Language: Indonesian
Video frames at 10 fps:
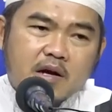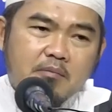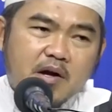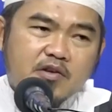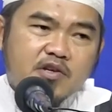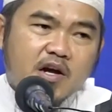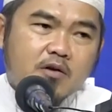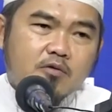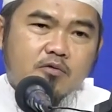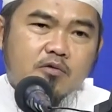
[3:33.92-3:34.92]
kam
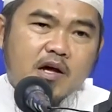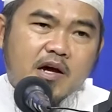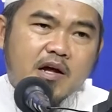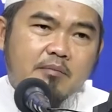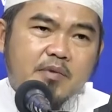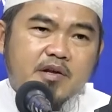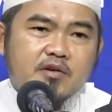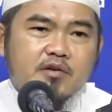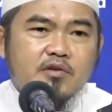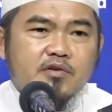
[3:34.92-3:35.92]
aj'alu laka
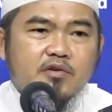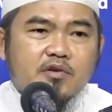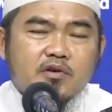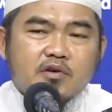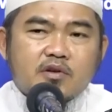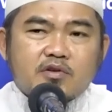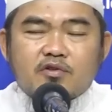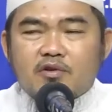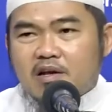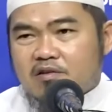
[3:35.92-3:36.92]
min
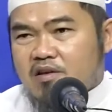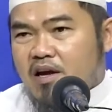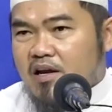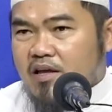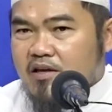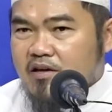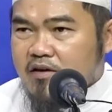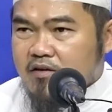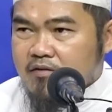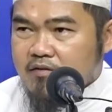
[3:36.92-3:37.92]
salati alaik
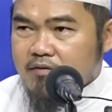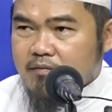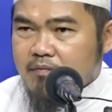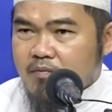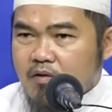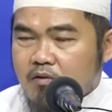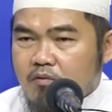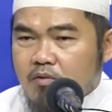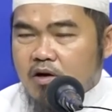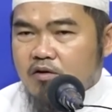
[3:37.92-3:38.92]

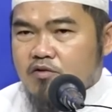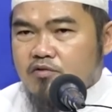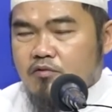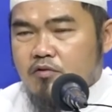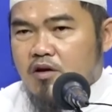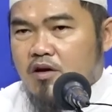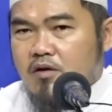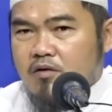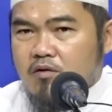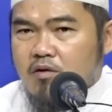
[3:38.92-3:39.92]
wahai Rasulullah
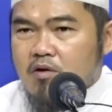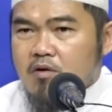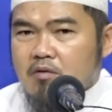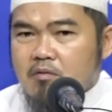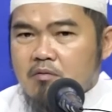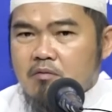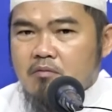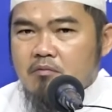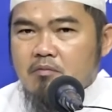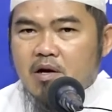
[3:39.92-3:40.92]

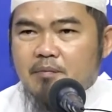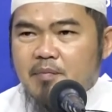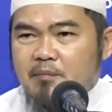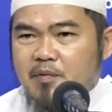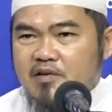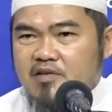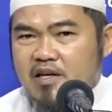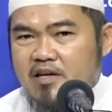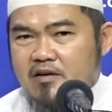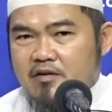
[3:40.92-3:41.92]
berapa
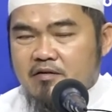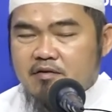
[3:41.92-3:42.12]
persen